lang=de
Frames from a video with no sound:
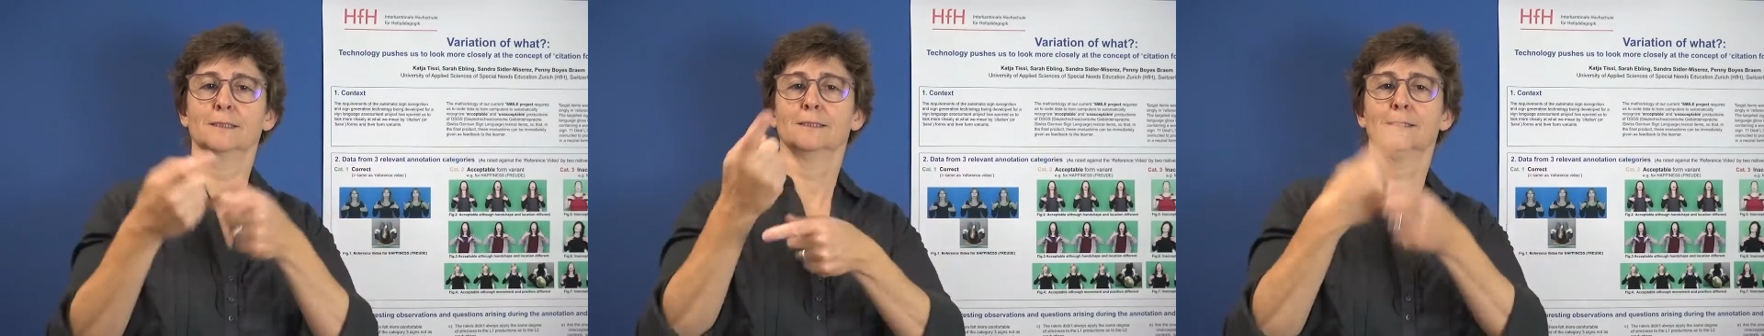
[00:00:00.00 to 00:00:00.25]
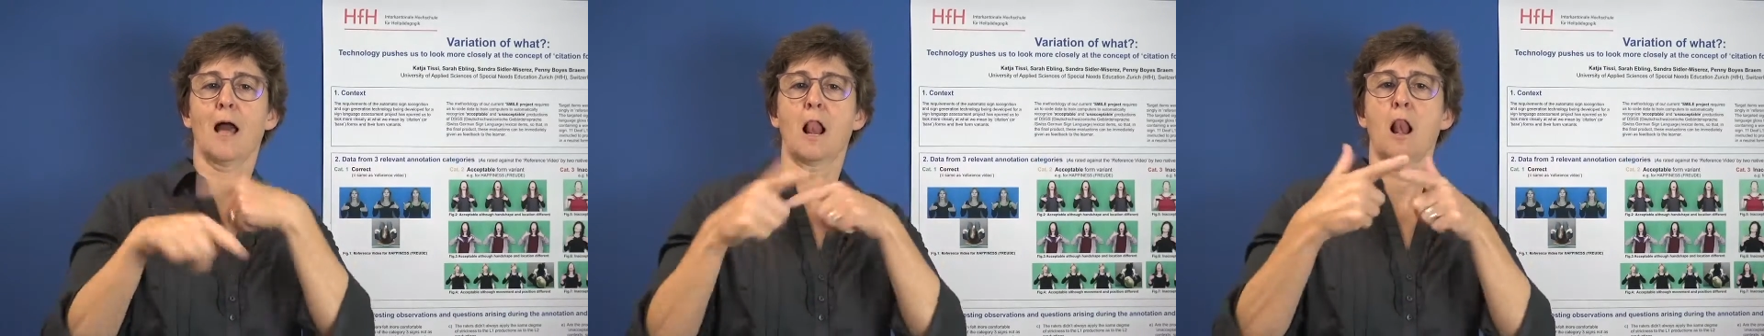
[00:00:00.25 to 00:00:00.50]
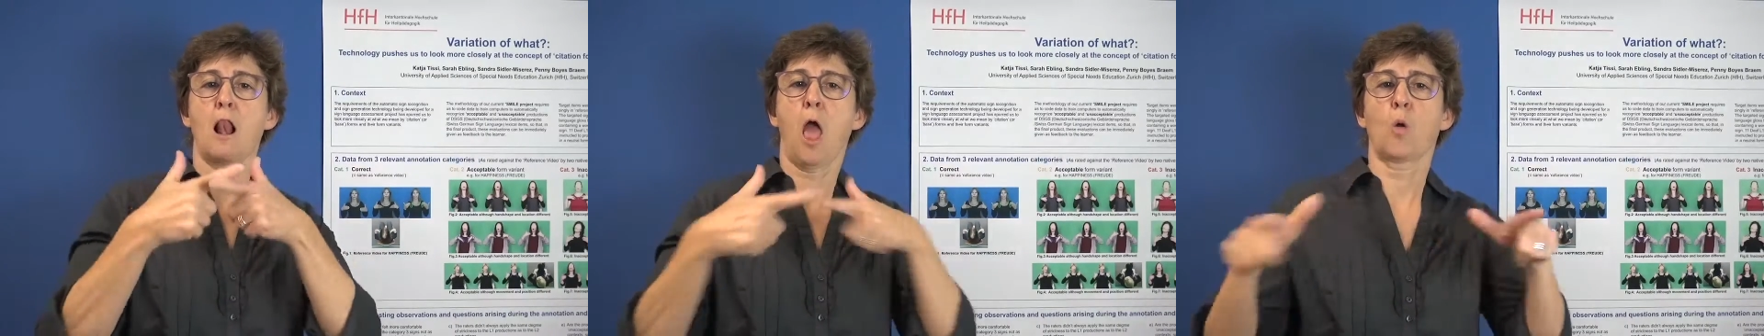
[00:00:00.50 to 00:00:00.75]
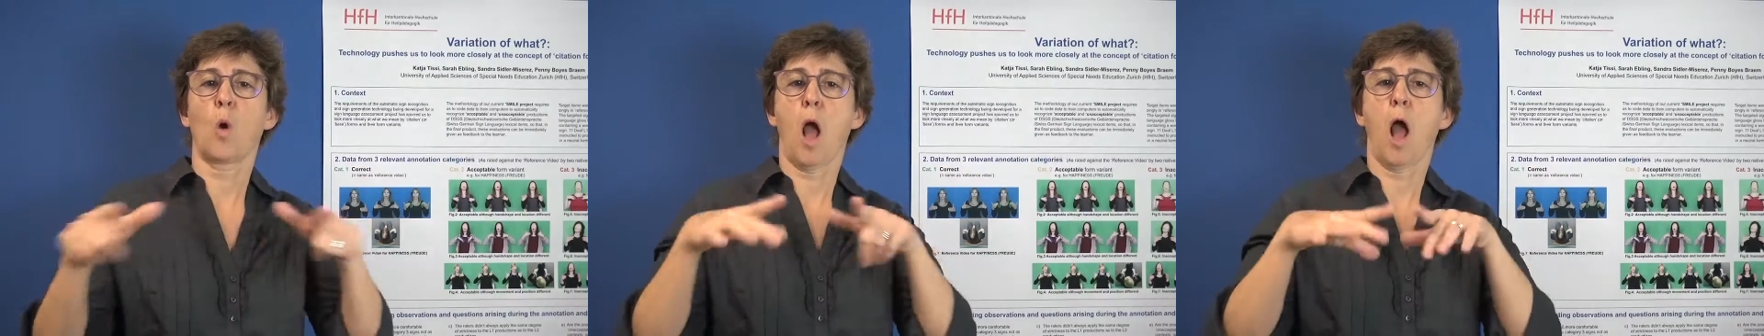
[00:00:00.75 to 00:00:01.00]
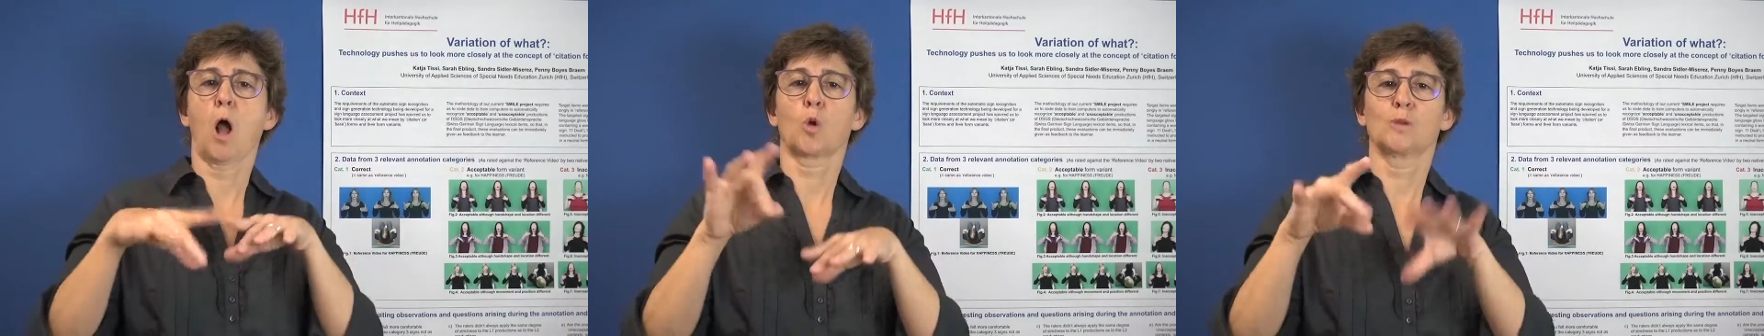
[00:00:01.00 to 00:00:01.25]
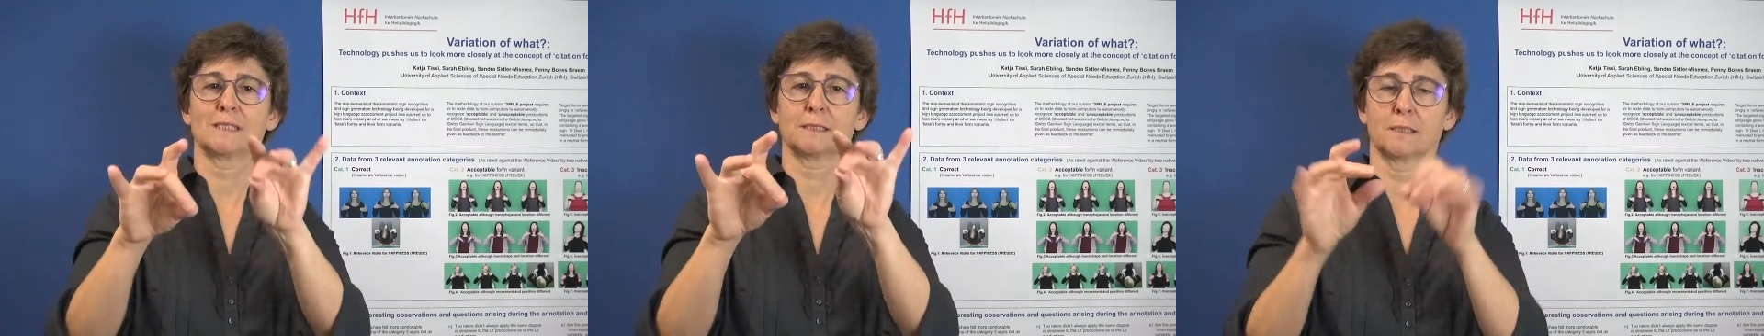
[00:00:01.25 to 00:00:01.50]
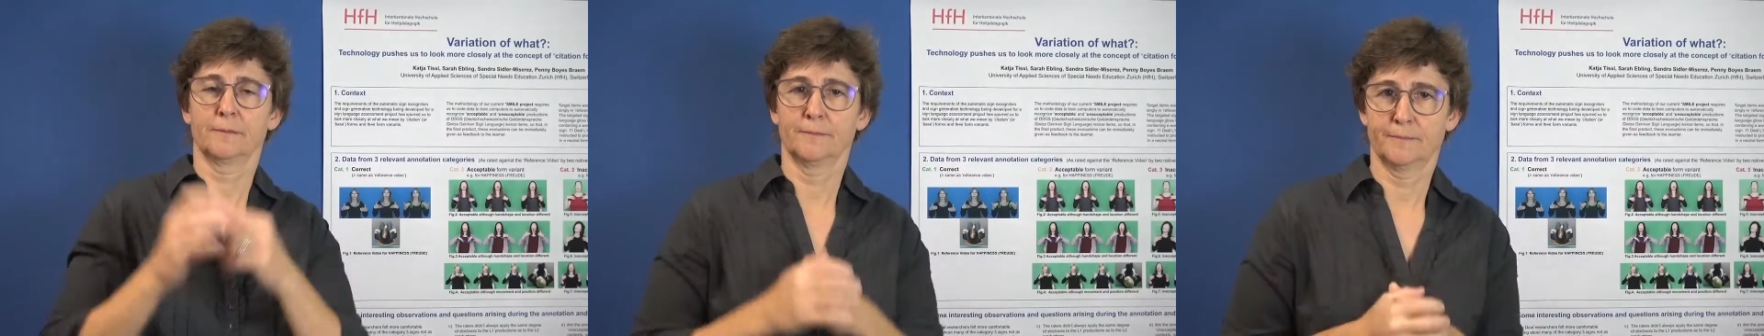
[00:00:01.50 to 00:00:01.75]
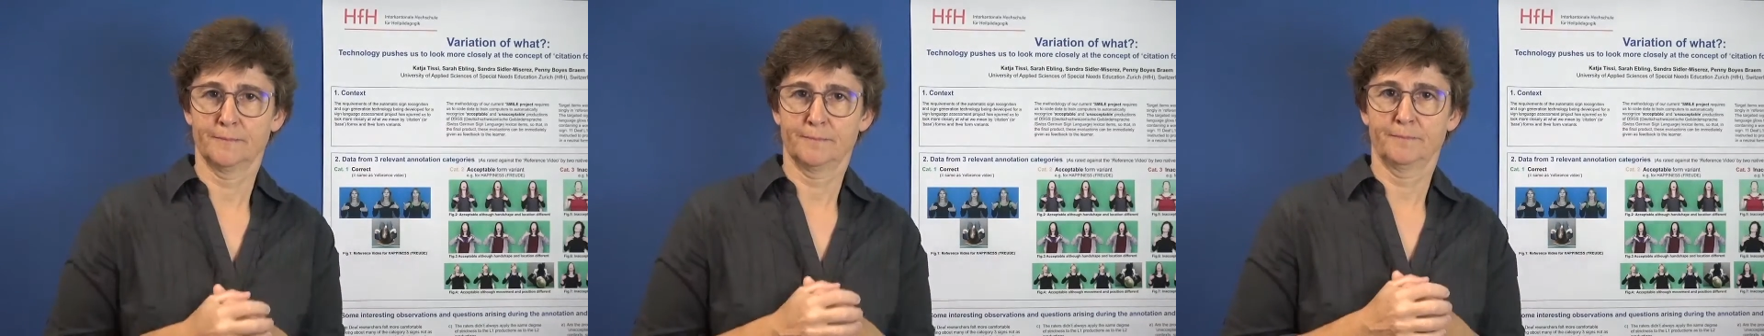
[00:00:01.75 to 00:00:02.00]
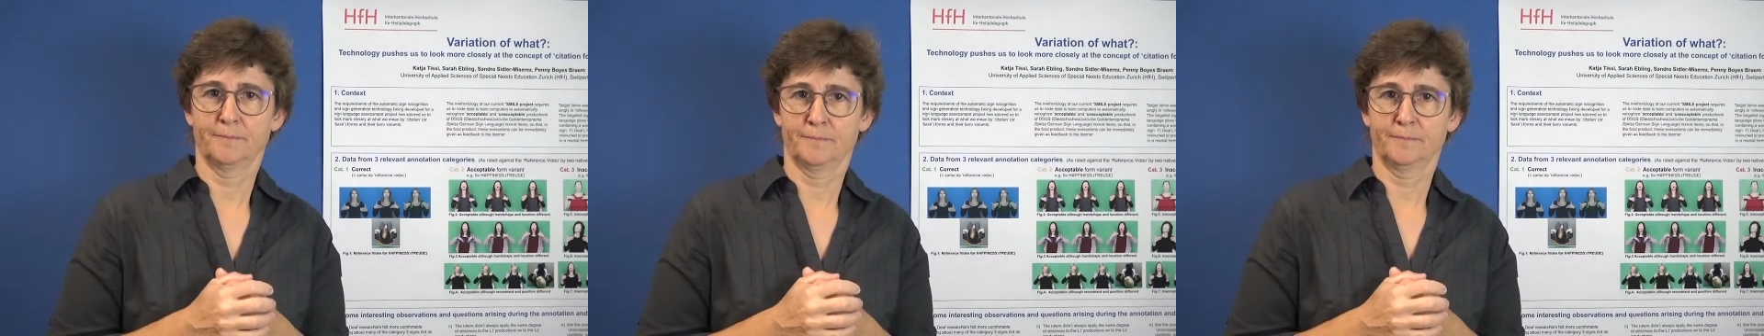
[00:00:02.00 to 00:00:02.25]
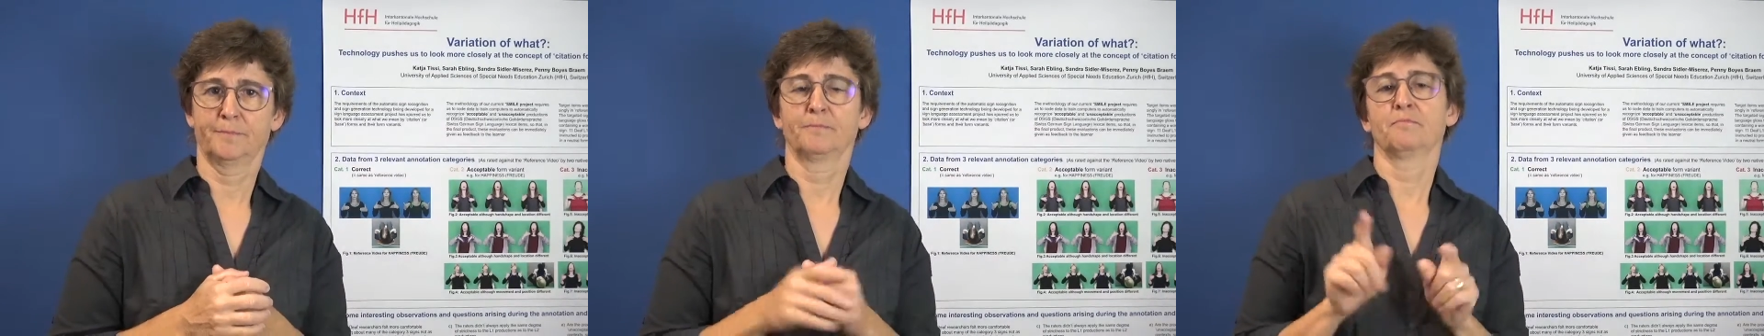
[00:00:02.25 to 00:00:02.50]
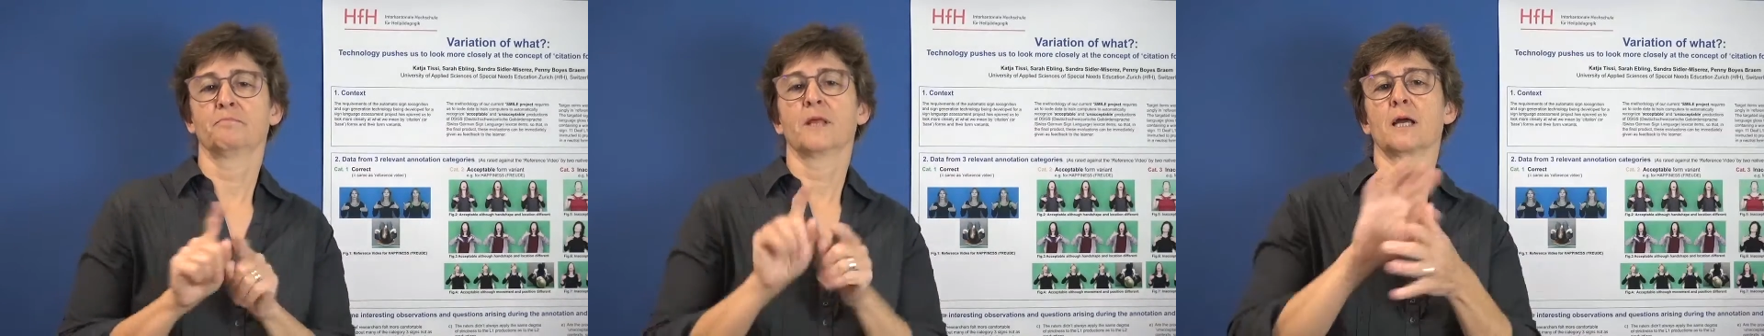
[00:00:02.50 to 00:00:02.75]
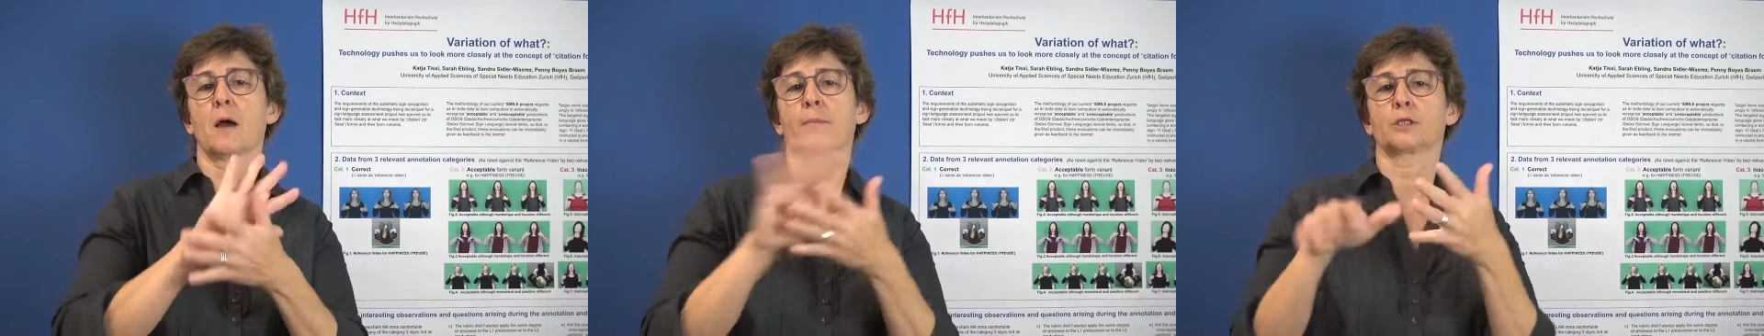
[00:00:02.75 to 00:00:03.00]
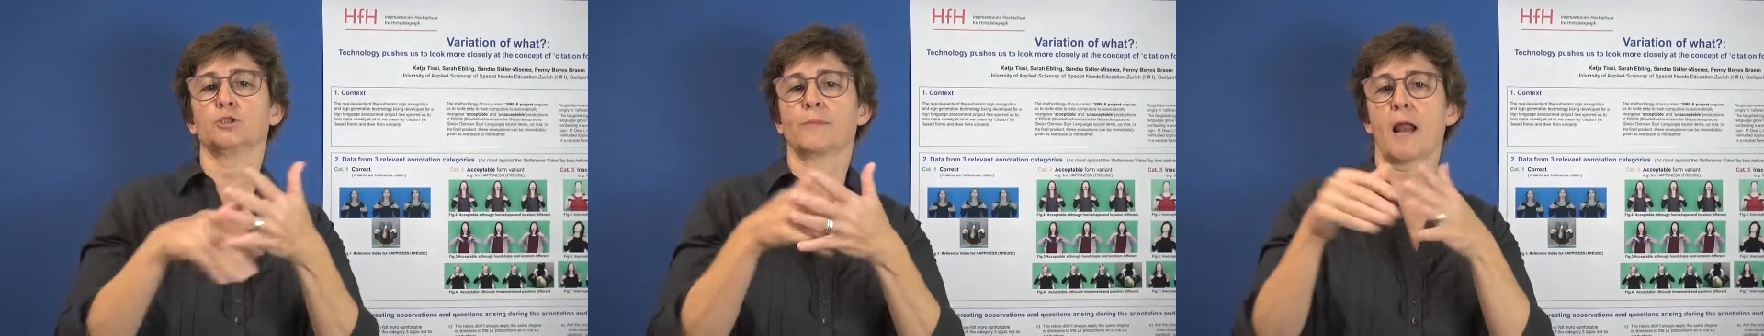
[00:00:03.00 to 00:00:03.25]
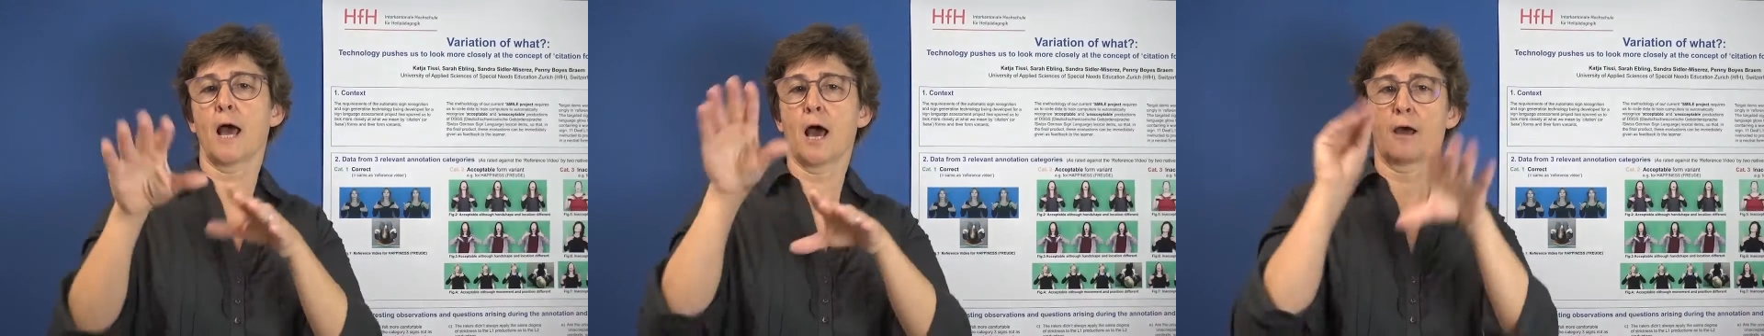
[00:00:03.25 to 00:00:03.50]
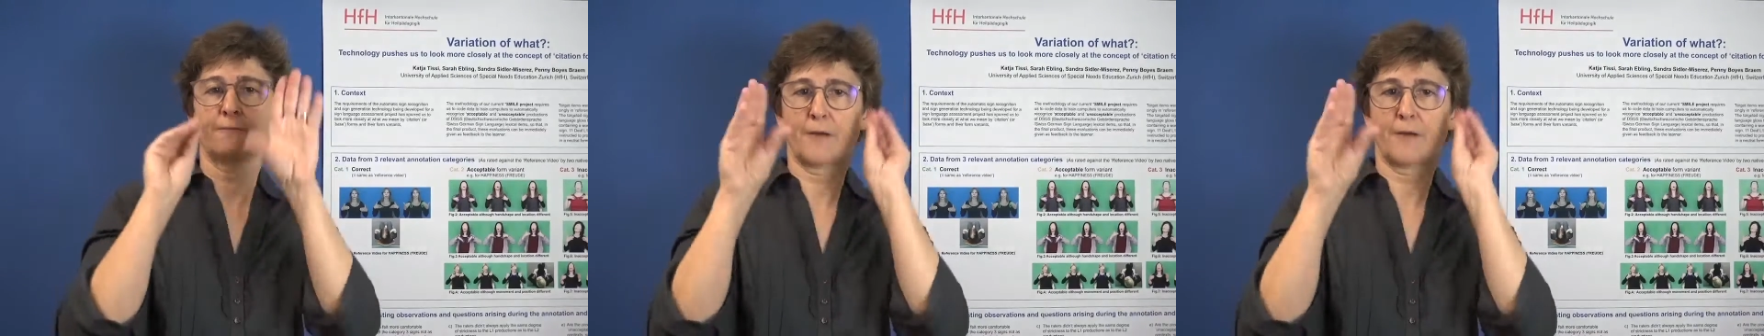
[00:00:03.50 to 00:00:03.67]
International Conference of Sign Language Acquisition.